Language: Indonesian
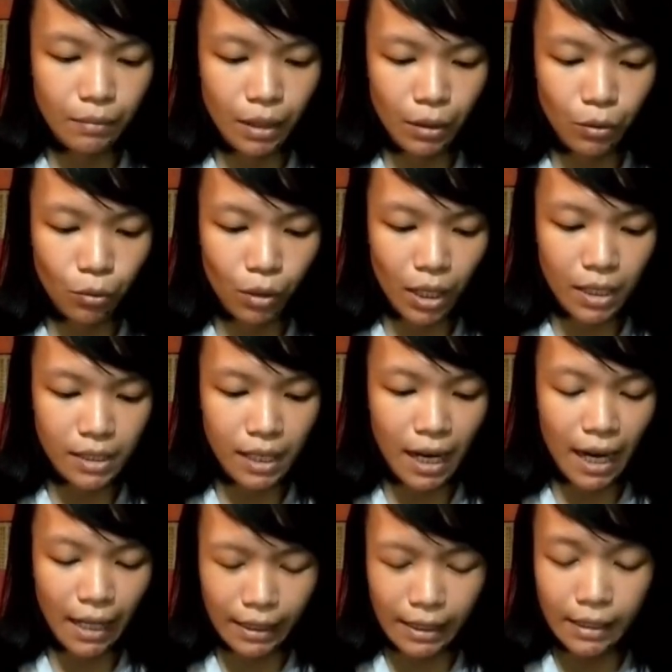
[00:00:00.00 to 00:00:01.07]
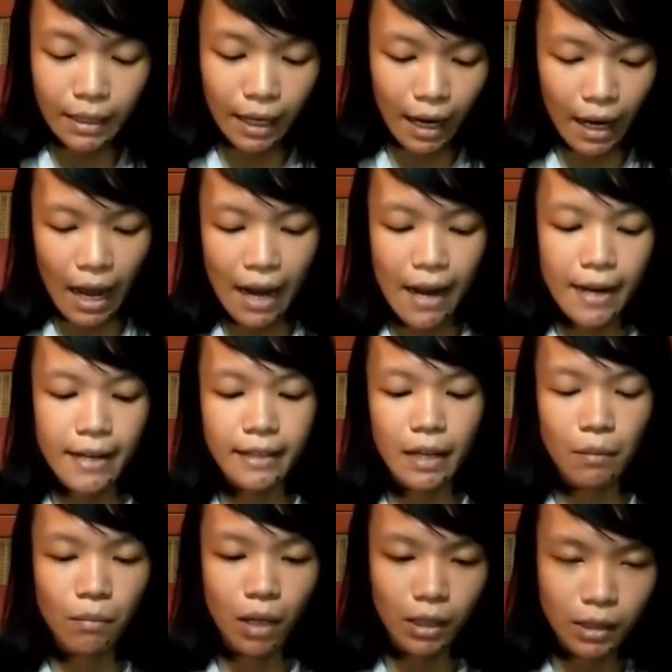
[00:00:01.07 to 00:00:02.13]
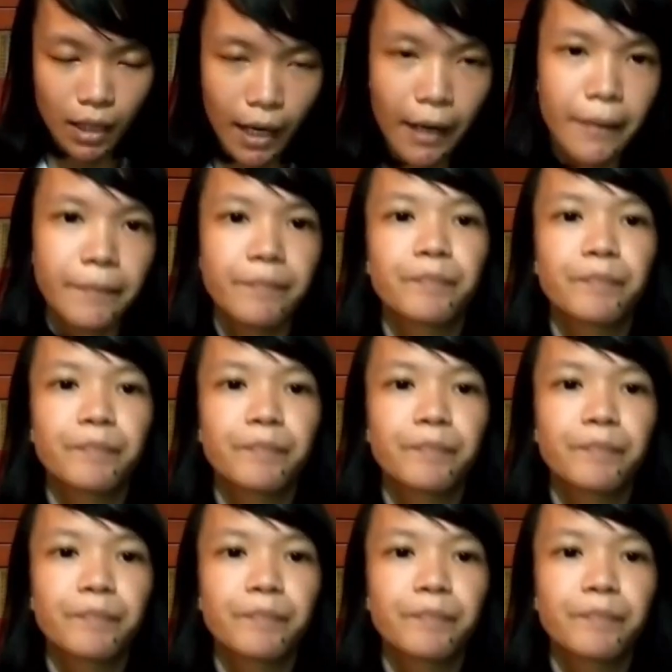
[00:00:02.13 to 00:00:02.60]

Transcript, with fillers: berkurang sekali dengan adanya double track.